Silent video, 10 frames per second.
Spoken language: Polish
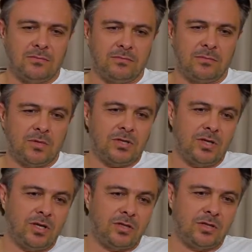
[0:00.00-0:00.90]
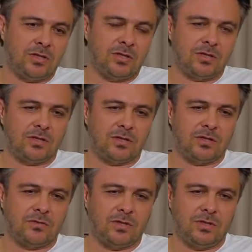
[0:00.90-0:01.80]
mam nadzieję, że, że coś z
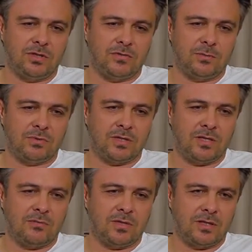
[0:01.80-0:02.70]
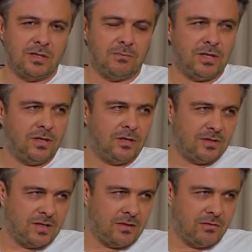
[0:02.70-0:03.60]
tego wyjdzie. Wiesz, poznałem na, na planie
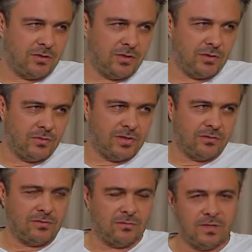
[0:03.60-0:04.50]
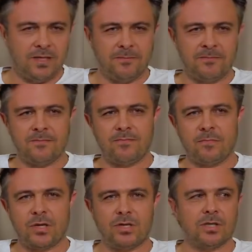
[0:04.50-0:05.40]
serialu Leśniczówka, w którym gram
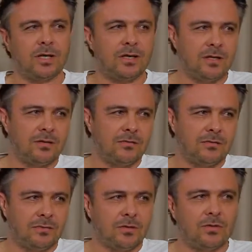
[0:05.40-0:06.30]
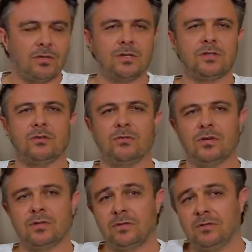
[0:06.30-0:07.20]
Maćka Żaka, no to
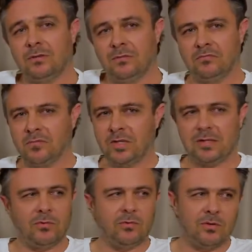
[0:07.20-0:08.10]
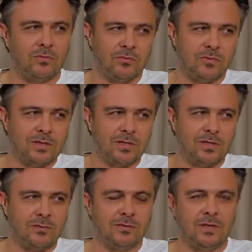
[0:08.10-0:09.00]
reżyseruje, jest niesamowitym
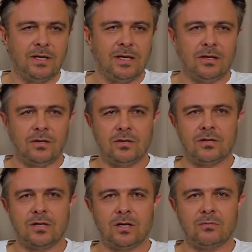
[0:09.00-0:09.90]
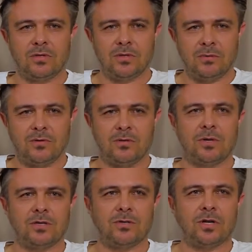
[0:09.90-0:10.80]
facetem i reżyserem też naprawdę
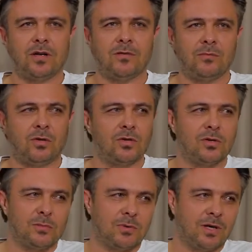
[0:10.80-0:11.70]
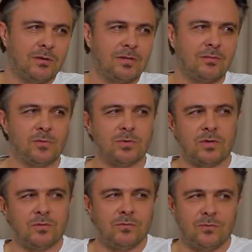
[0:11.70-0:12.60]
bardzo ciekawym. Nigdy się nie spotkałem z takim
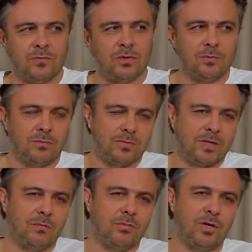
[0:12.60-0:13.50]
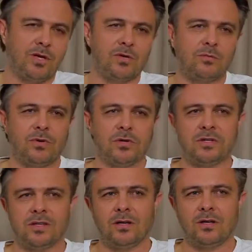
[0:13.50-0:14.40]
sposobem, wiesz, z takim podejściem do
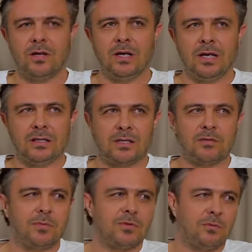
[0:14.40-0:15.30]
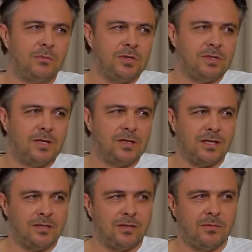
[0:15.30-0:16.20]
reżyserii, z takim sposobem
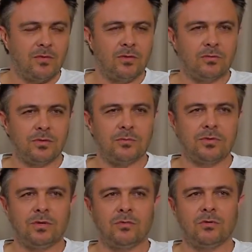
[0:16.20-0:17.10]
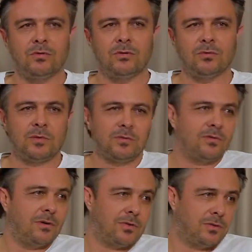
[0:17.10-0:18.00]
inscenizacji. Naprawdę dużo się przy nim nauczyłem. Nie
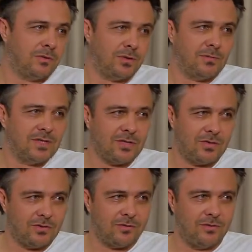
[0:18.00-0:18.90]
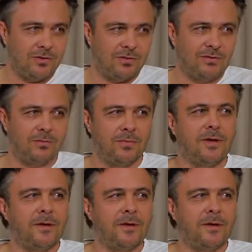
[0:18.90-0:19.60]
spodziewałem się, że już coś mnie zaskoczy w ogóle w tym